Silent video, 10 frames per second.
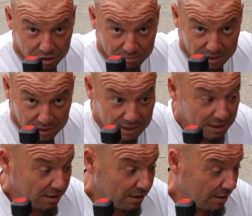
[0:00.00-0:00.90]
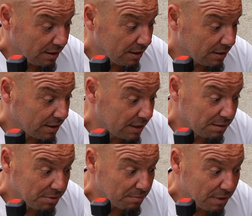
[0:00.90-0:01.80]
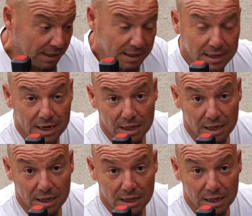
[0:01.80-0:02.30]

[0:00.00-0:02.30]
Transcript: çıkmanızda size bir mani